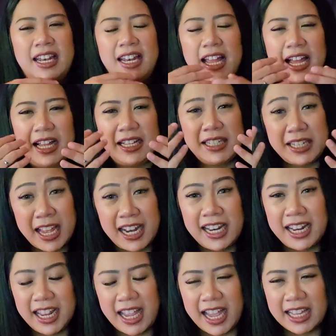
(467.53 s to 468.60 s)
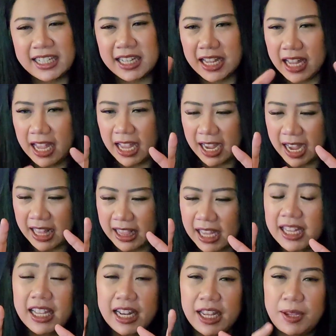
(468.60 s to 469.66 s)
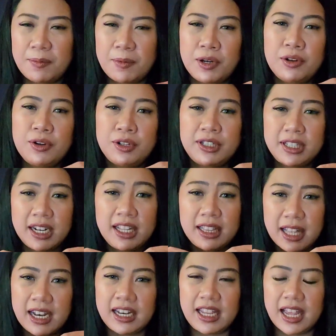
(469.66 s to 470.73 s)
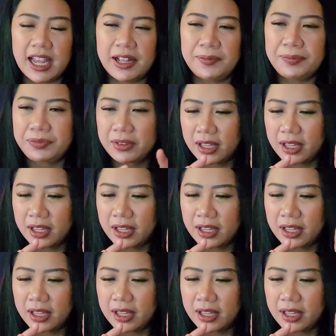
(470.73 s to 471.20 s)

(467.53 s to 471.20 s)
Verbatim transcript: Nah, jadi nih guys, katanya nih menurut cerita nih ya,